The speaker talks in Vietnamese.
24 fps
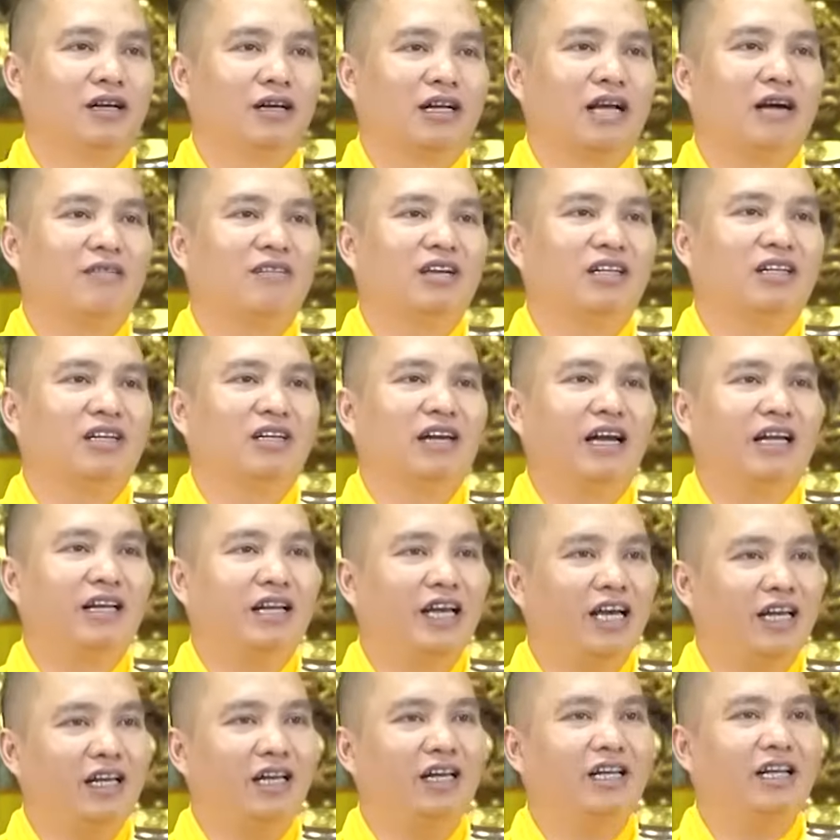Các Phật tử hãy
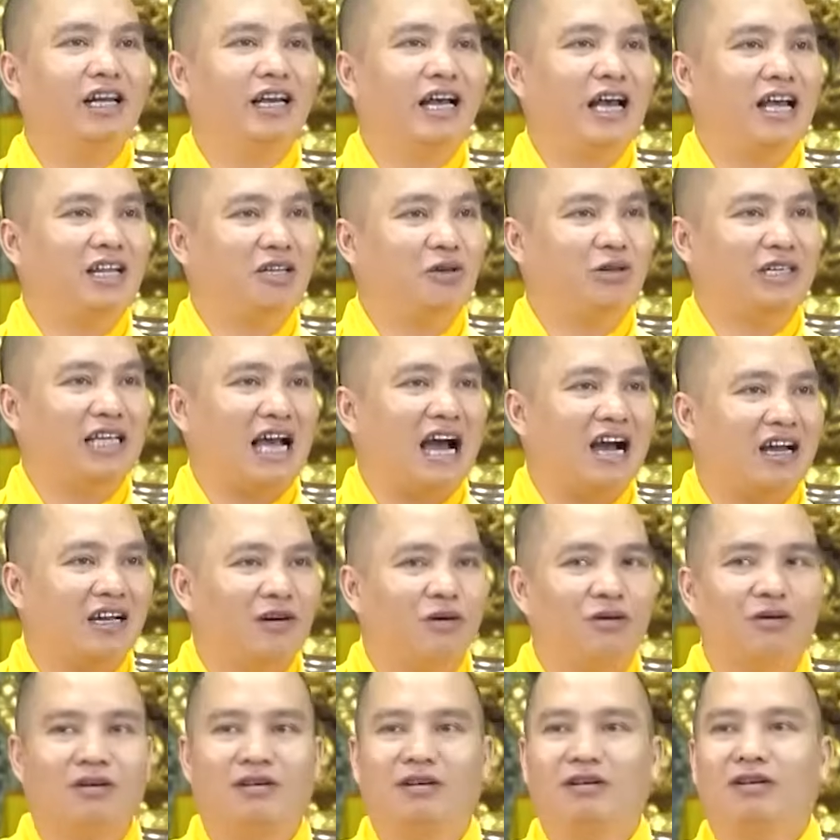đến đây để nghe tôi giảng
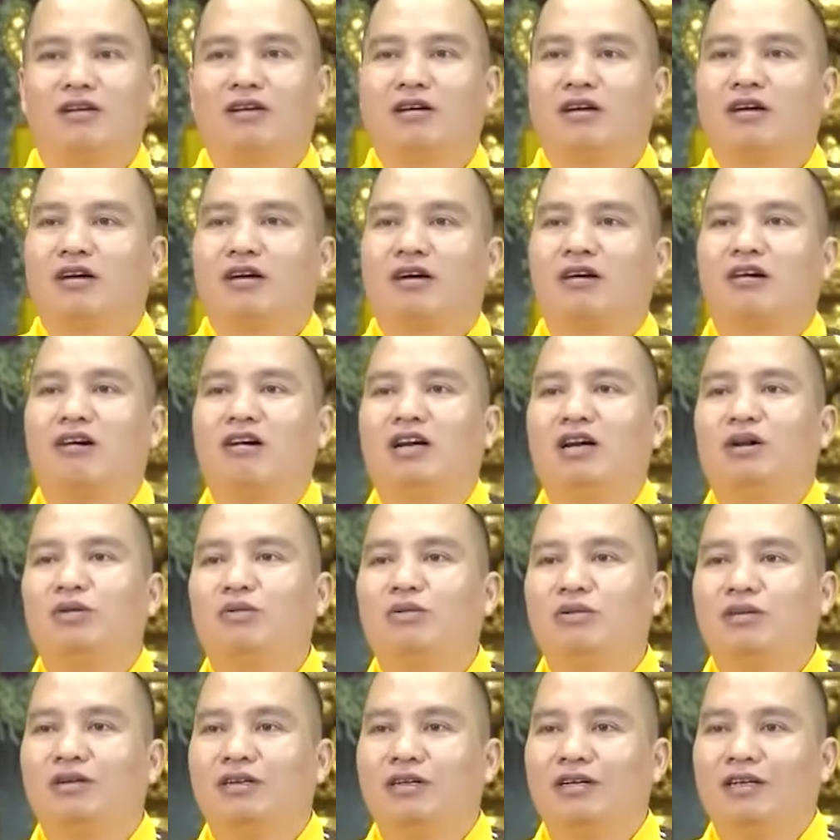đâu. Có
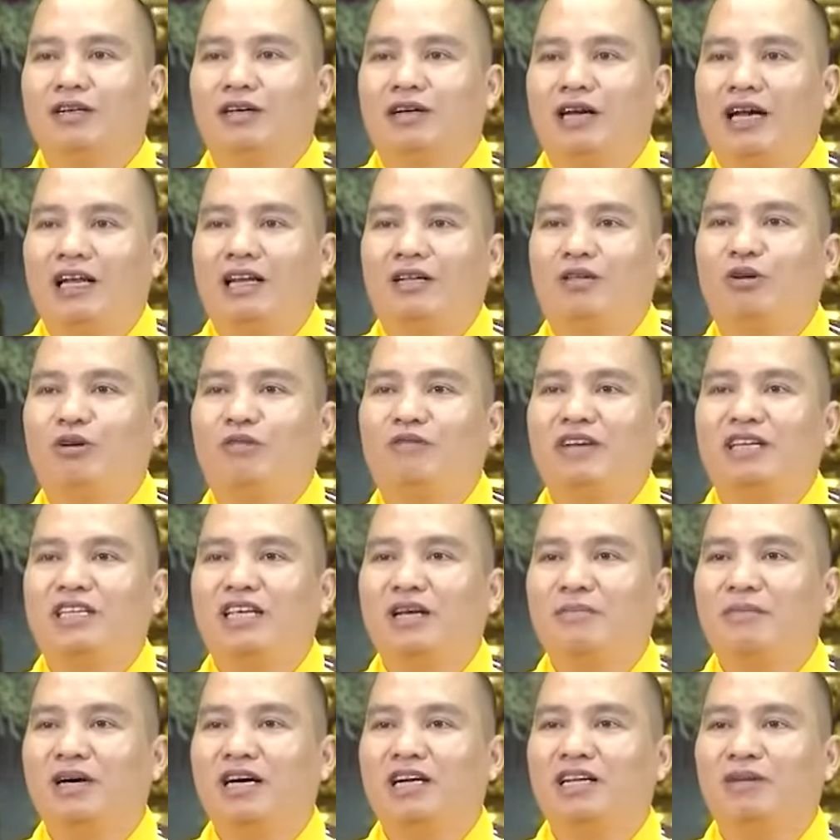không? Hay là tôi có viết
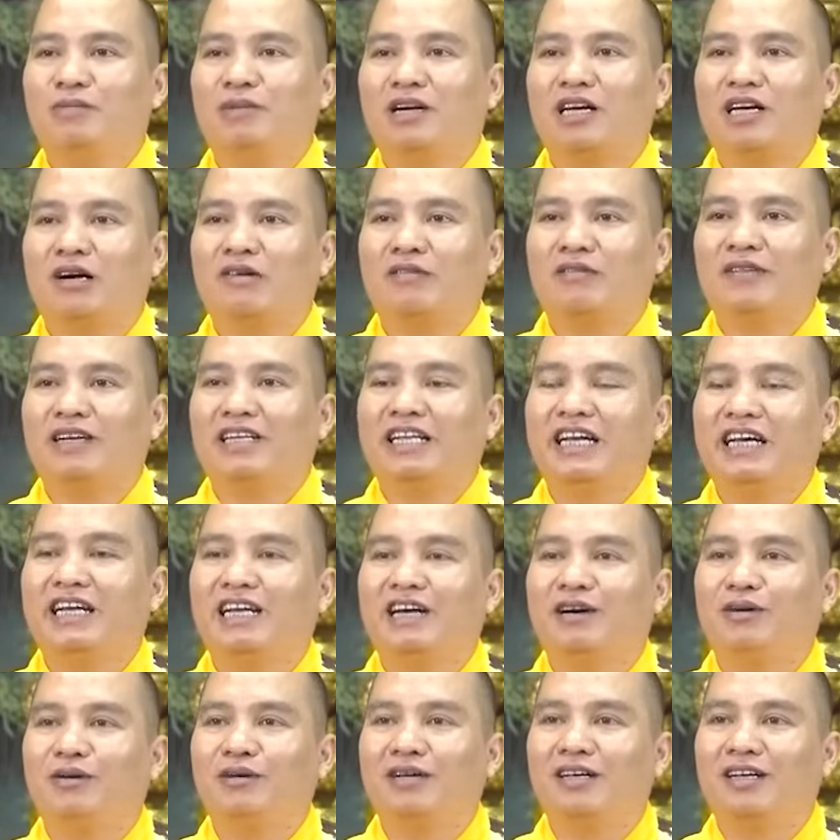giấy mời thì mời các quý vị đến
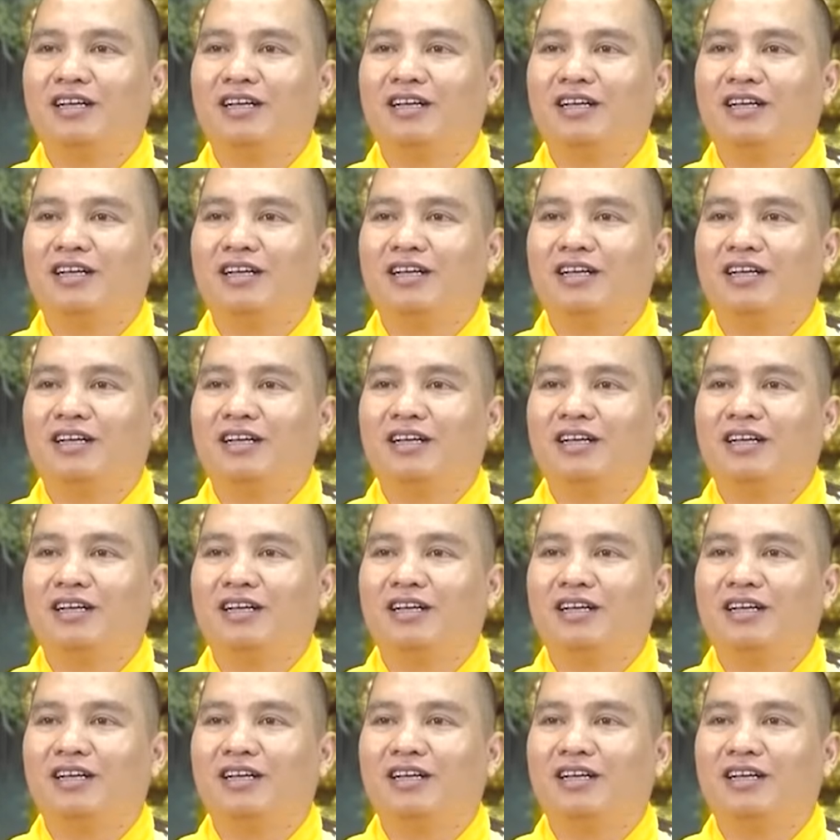không?